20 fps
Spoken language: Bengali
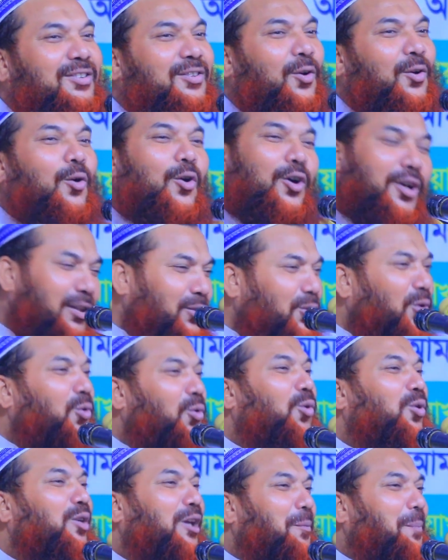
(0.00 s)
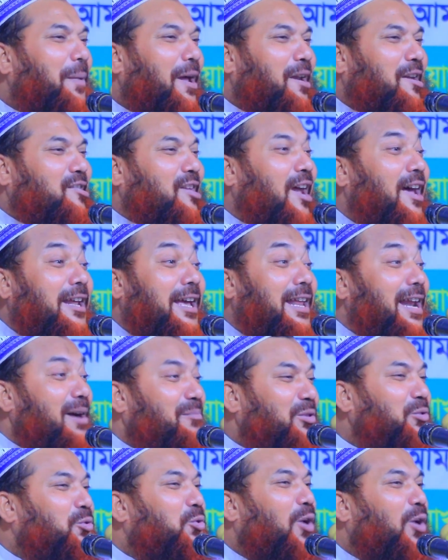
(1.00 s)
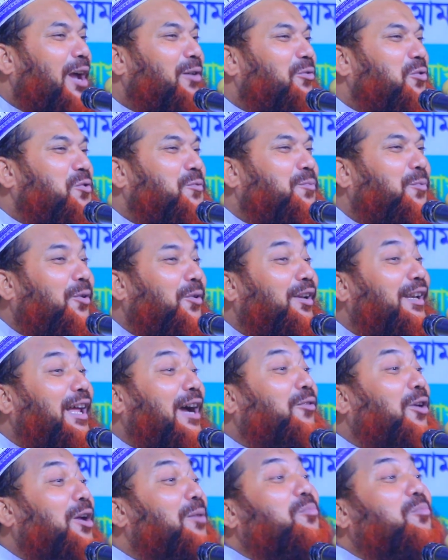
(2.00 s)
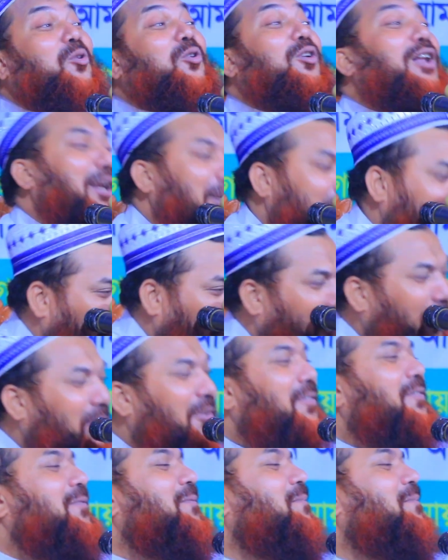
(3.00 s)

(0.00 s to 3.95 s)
তো ওরা তো লুঙ্গির পারে সারে আর আমি দোয়া ইউনুস পড়ি না কয় মোল্লারে ধর